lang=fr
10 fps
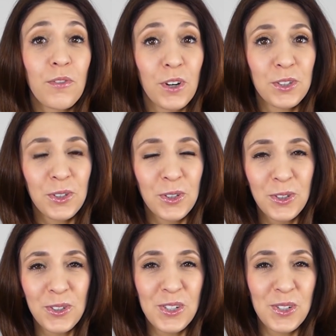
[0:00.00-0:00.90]
votre
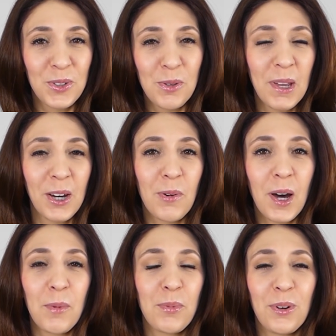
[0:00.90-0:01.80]
coach numéro
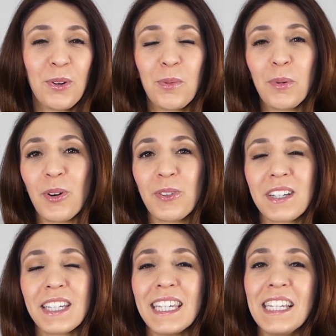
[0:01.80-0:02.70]
un pour comprendre
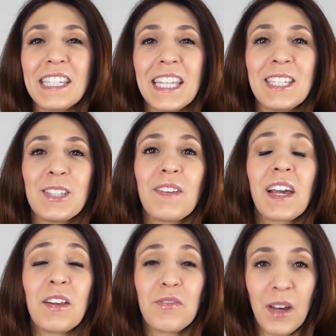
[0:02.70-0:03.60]
et
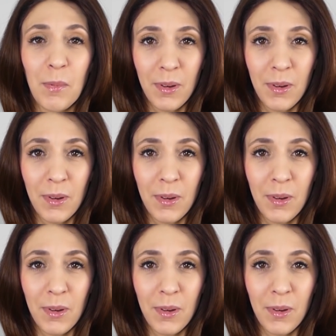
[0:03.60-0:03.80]
satisfaire les femmes.